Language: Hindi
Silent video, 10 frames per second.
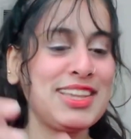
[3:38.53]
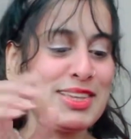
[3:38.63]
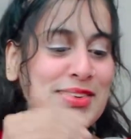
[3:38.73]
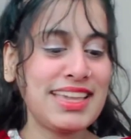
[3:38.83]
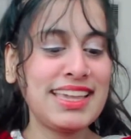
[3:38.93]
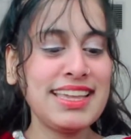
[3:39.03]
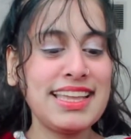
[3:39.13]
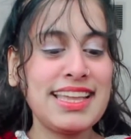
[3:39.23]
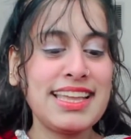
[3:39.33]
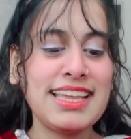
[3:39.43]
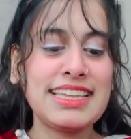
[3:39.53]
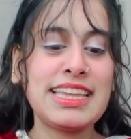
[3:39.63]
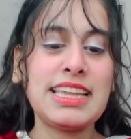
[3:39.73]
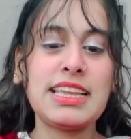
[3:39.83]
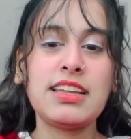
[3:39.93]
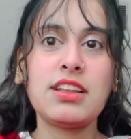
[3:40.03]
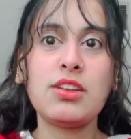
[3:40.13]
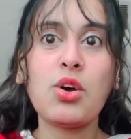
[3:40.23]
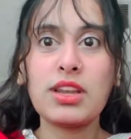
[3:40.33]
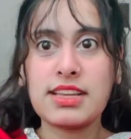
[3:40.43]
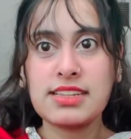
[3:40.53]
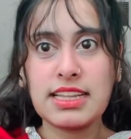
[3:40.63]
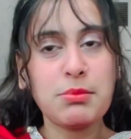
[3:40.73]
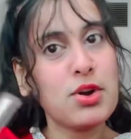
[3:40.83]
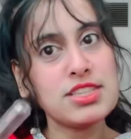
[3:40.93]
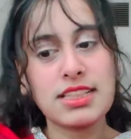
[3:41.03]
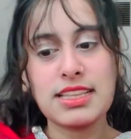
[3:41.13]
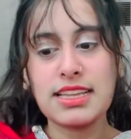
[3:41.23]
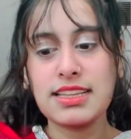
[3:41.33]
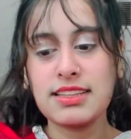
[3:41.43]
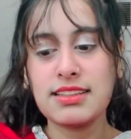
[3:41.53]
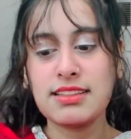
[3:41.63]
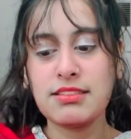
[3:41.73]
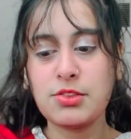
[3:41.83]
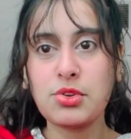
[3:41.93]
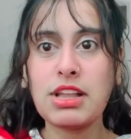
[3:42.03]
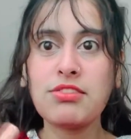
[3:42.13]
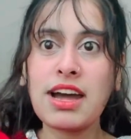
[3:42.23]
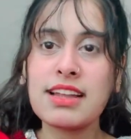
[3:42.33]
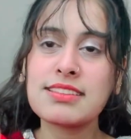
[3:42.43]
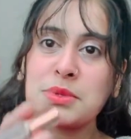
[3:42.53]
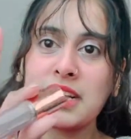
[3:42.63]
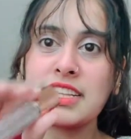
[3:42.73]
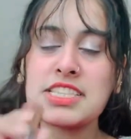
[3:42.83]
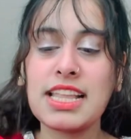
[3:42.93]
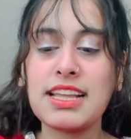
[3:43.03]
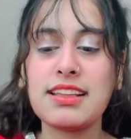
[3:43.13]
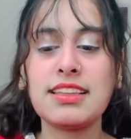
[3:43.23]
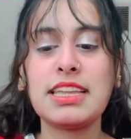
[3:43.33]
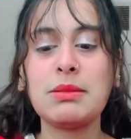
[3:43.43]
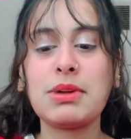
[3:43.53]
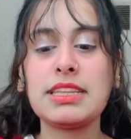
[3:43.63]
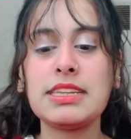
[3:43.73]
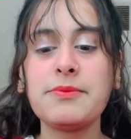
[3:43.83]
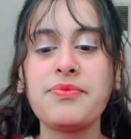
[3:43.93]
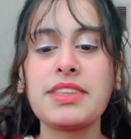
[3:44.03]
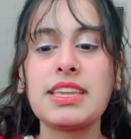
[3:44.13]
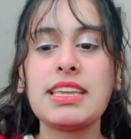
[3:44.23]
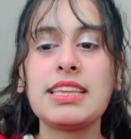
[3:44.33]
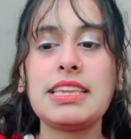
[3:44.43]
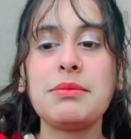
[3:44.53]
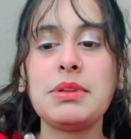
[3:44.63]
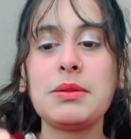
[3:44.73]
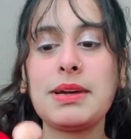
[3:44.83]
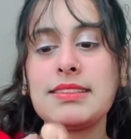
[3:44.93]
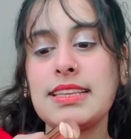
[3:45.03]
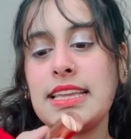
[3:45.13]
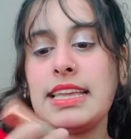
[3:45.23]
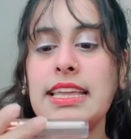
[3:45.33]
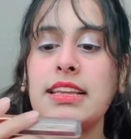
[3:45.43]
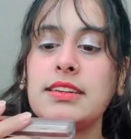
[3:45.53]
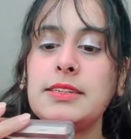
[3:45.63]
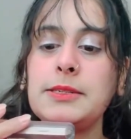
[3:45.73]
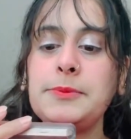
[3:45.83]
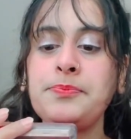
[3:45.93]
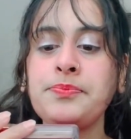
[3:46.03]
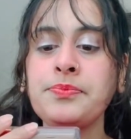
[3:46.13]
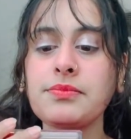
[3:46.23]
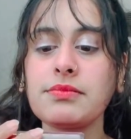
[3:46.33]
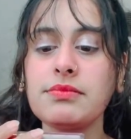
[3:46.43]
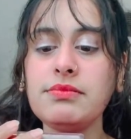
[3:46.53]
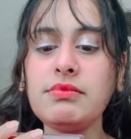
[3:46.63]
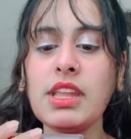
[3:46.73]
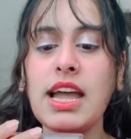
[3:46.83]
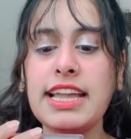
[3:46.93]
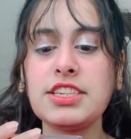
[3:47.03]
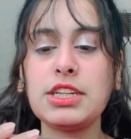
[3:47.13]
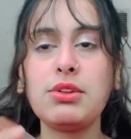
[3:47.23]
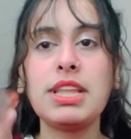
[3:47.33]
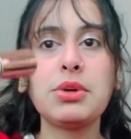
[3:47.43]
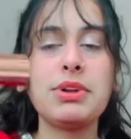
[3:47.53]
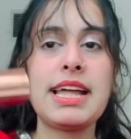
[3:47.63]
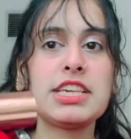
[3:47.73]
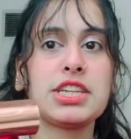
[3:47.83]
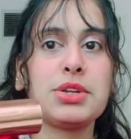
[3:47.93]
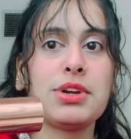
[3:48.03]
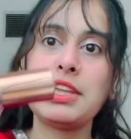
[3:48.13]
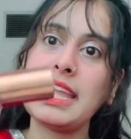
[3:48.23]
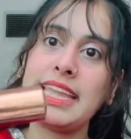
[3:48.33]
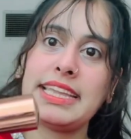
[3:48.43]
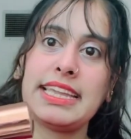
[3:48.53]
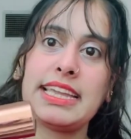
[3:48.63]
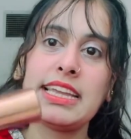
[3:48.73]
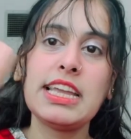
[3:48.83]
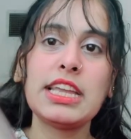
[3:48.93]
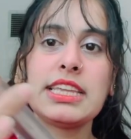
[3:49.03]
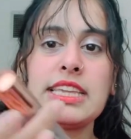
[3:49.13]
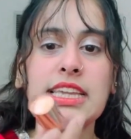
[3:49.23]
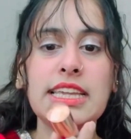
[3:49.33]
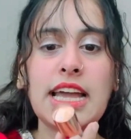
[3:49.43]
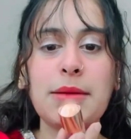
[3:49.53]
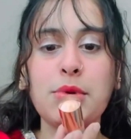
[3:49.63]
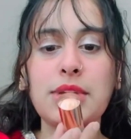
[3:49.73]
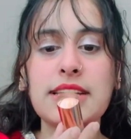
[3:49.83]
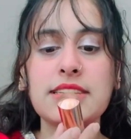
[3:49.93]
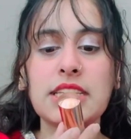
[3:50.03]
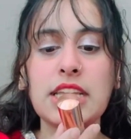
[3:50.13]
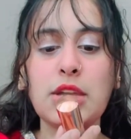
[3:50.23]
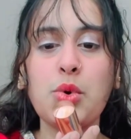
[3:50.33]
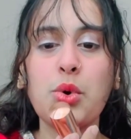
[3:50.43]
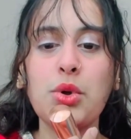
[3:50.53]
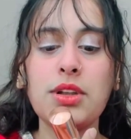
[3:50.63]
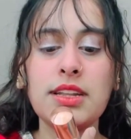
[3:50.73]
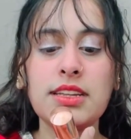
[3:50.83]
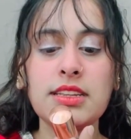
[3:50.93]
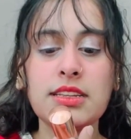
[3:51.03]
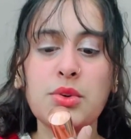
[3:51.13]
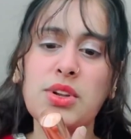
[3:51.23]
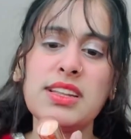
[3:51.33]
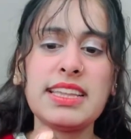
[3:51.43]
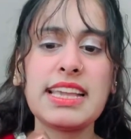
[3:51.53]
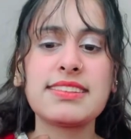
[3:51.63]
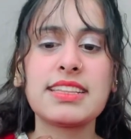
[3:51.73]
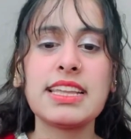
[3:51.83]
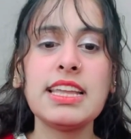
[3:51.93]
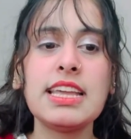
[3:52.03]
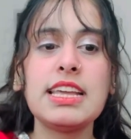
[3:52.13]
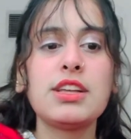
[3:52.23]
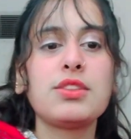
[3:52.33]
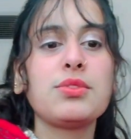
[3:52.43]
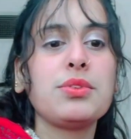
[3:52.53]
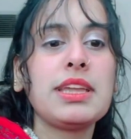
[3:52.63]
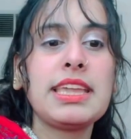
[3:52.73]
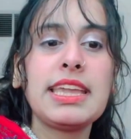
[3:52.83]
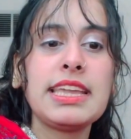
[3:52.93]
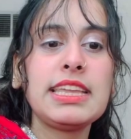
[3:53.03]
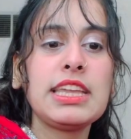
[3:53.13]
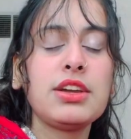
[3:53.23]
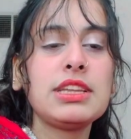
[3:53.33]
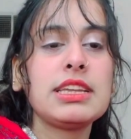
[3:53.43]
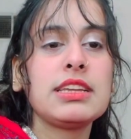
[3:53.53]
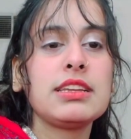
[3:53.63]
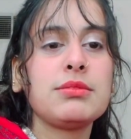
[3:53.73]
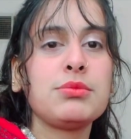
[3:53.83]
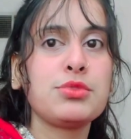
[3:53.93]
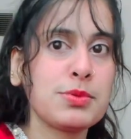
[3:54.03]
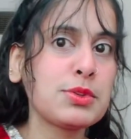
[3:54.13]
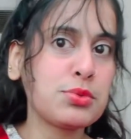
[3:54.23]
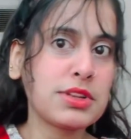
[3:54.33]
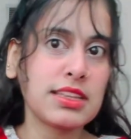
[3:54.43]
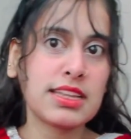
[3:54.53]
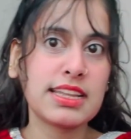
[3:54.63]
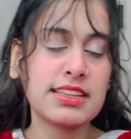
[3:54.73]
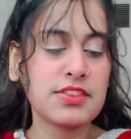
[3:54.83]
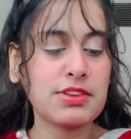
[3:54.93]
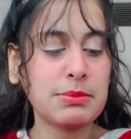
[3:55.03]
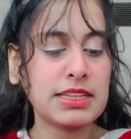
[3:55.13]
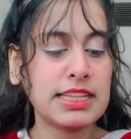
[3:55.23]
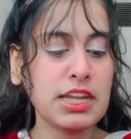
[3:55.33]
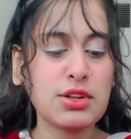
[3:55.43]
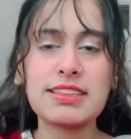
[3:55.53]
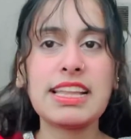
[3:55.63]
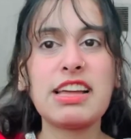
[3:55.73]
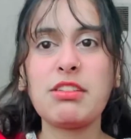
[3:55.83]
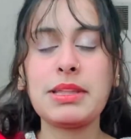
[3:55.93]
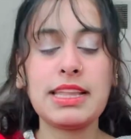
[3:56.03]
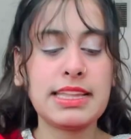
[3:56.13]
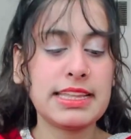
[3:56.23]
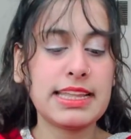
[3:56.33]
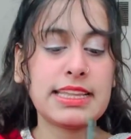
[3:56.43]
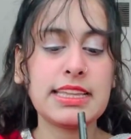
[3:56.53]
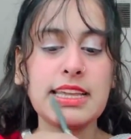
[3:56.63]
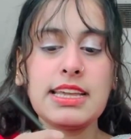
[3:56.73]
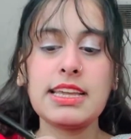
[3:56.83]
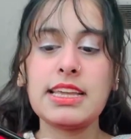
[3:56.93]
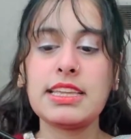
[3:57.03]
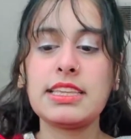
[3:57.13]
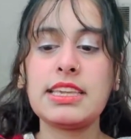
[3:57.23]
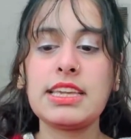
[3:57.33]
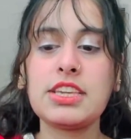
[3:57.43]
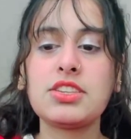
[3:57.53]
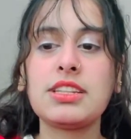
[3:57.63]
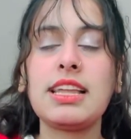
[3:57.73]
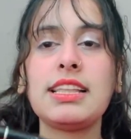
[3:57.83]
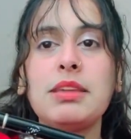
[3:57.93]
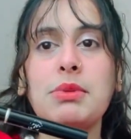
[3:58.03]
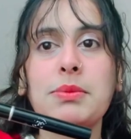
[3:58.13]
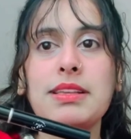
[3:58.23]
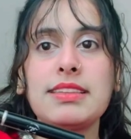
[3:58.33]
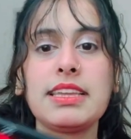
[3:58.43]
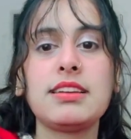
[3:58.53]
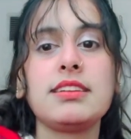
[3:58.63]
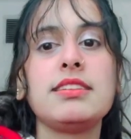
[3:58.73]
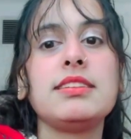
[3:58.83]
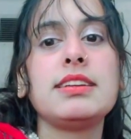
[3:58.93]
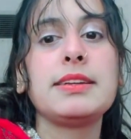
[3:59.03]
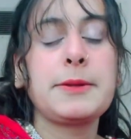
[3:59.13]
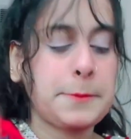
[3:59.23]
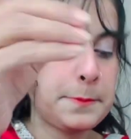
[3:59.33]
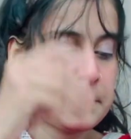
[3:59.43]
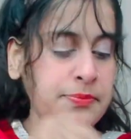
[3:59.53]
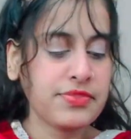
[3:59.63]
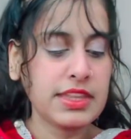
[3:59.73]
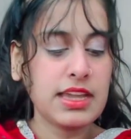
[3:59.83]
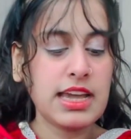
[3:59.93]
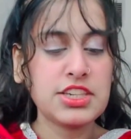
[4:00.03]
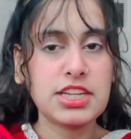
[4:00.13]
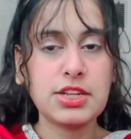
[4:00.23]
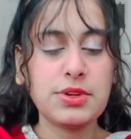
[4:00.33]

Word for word: क्योंकि ये लॉन्ग लास्टिंग है बहुत चलता है ट्वेल्व आवर्स से भी ज़्यादा चलेगा यकीन मानिए ये मेरे पास है एक आई शेडो लिक्विड आई शेडो है ये एक ही है ये आप लोग कह सकते हैं गोल्डन गोल्डन कह सकते हैं तो ये एक ही है ये मुझ पर सूट करता है ड्रेस का मैंने लिया और इसके अलावा मैं ले नहीं रही ये शनैल की मेरे पास एक आई शेडो